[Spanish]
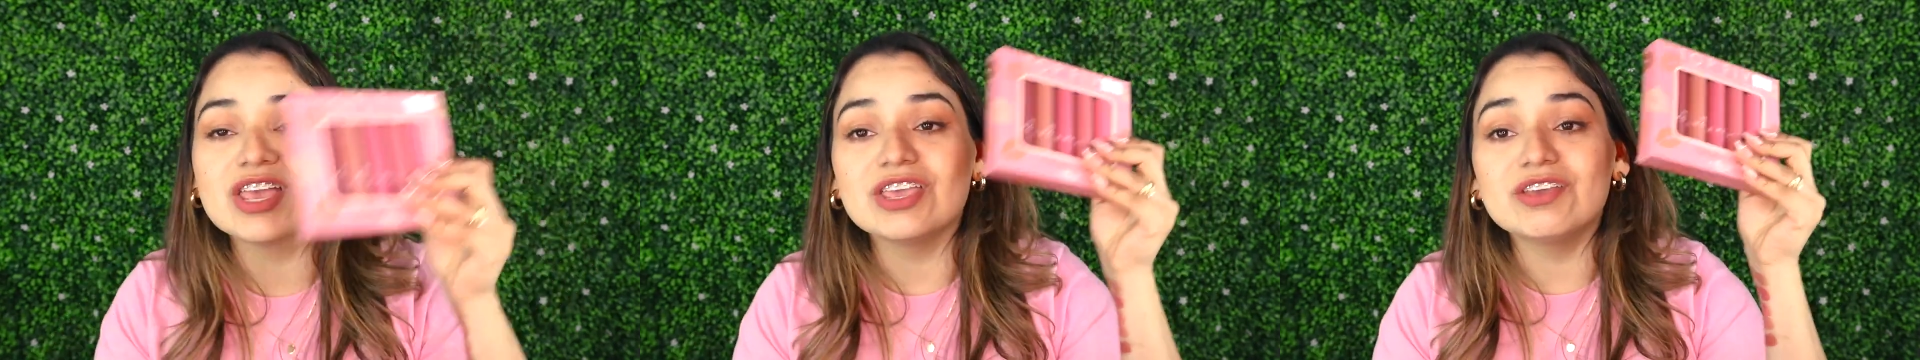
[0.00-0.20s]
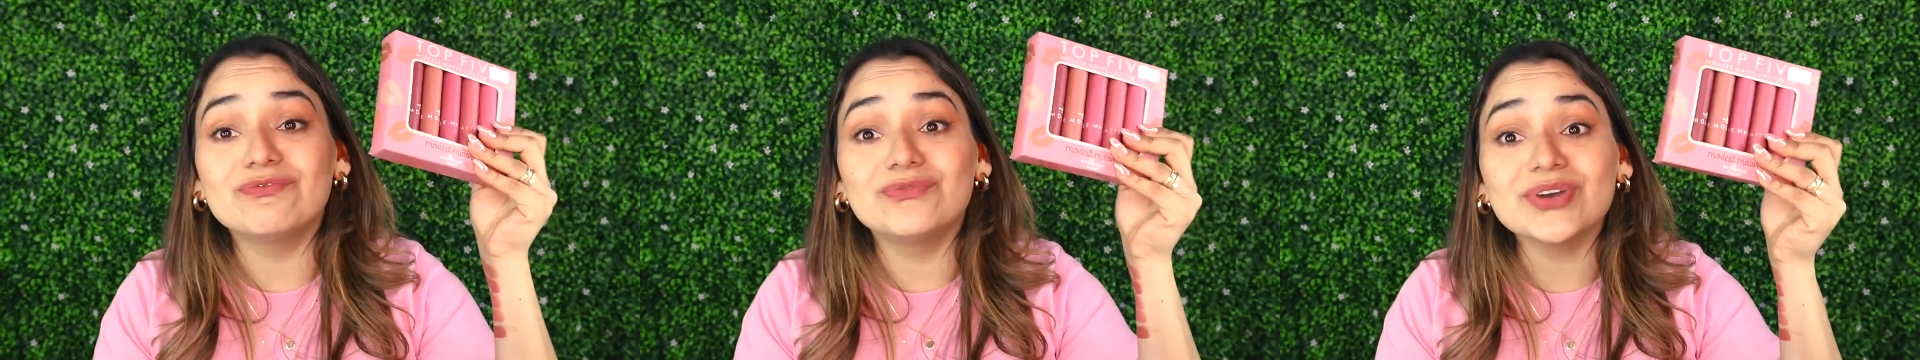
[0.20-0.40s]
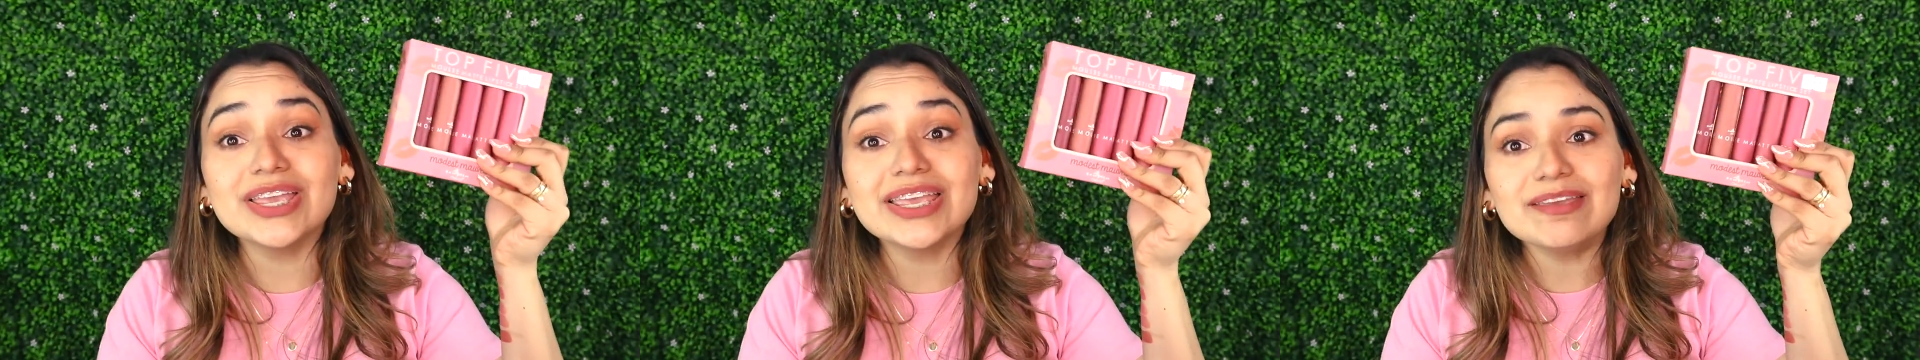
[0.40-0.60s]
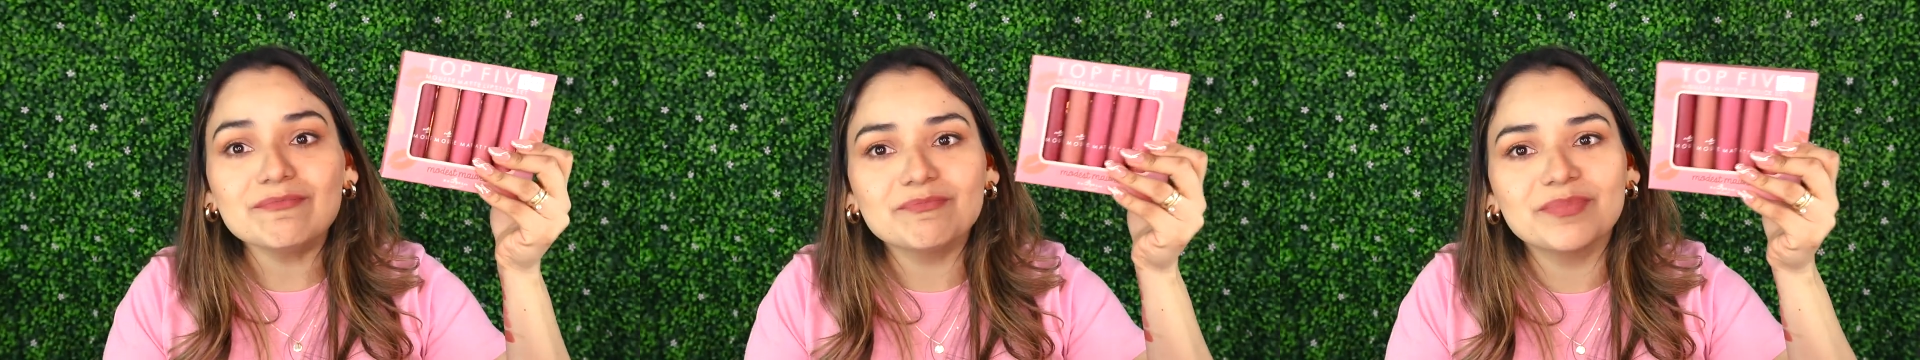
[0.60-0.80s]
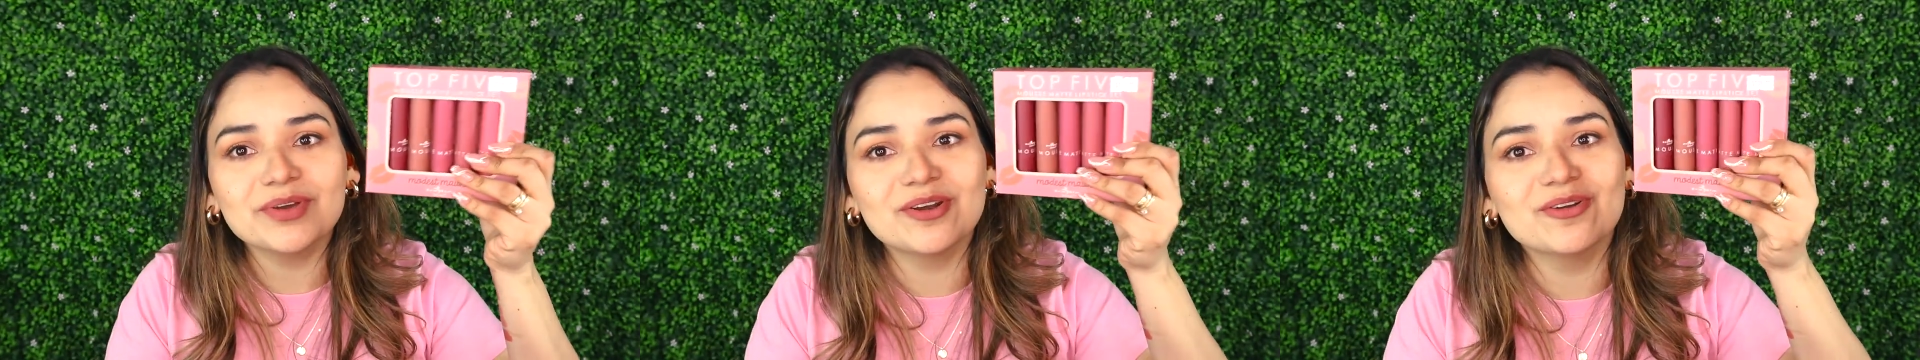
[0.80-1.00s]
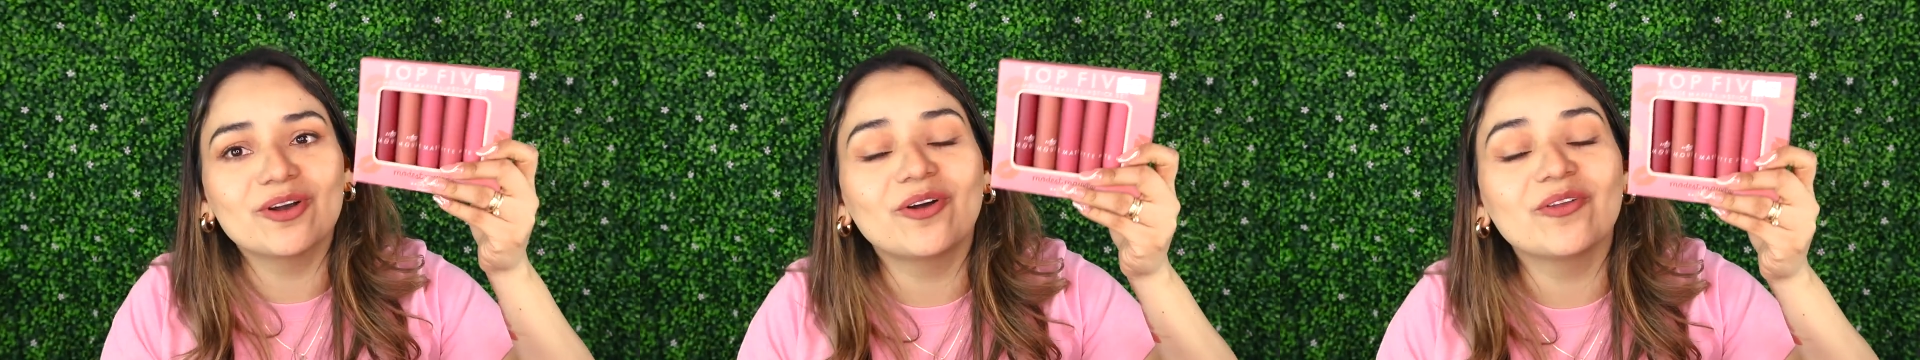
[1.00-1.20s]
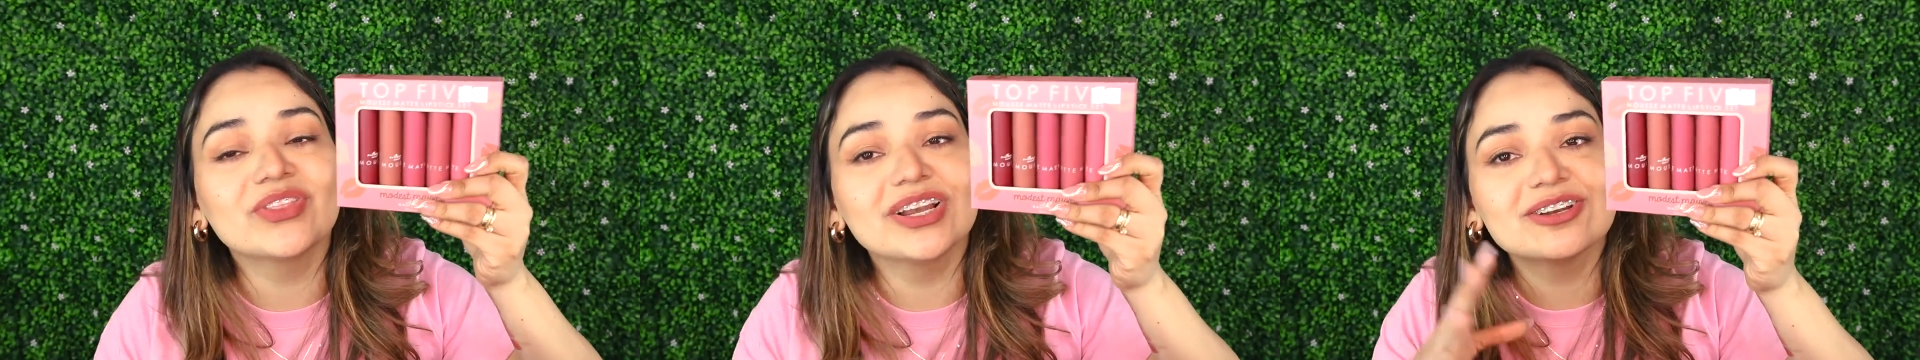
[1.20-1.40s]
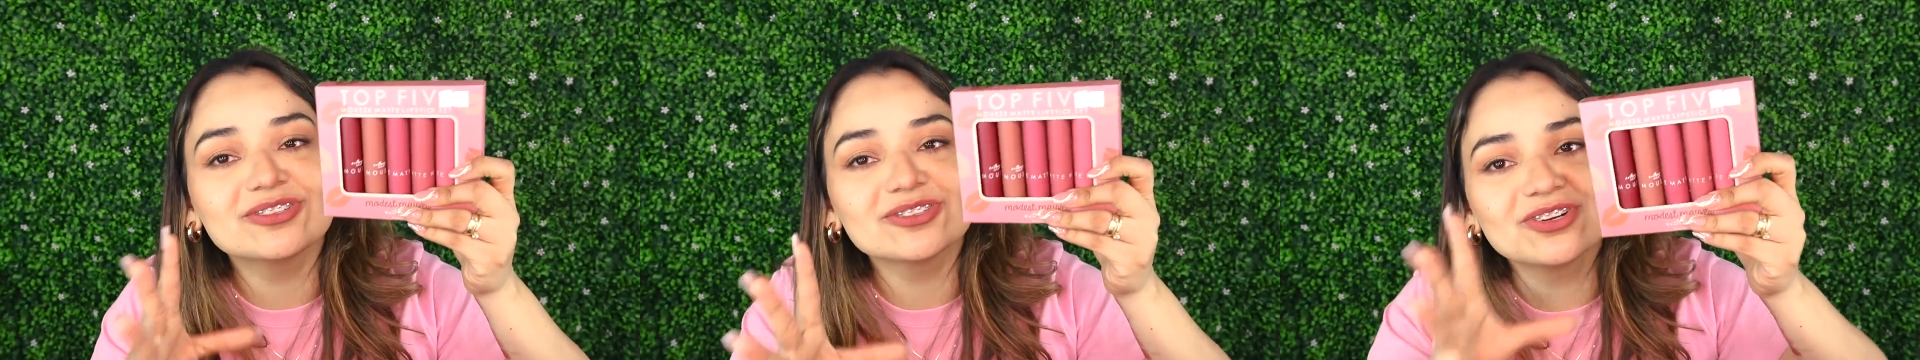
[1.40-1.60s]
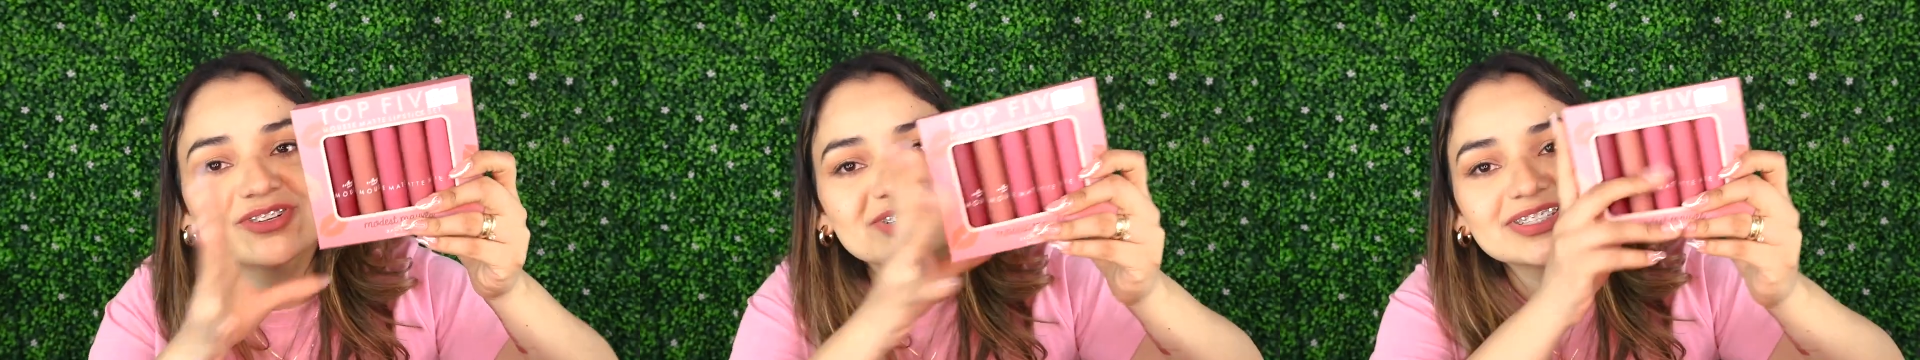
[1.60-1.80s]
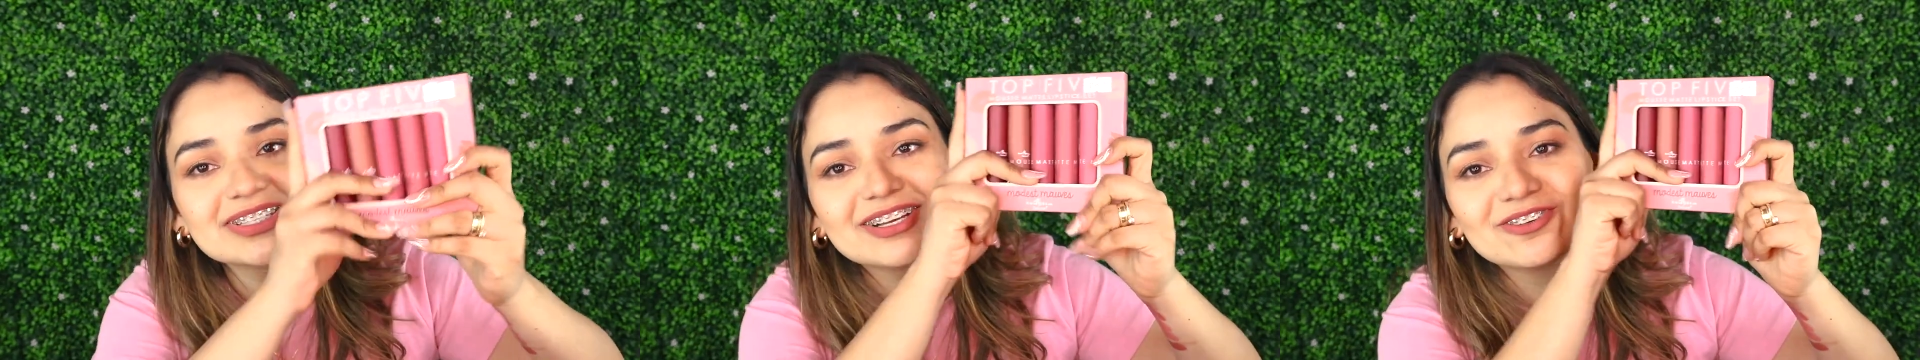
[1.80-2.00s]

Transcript: Y fui, pero no encontré los glosses,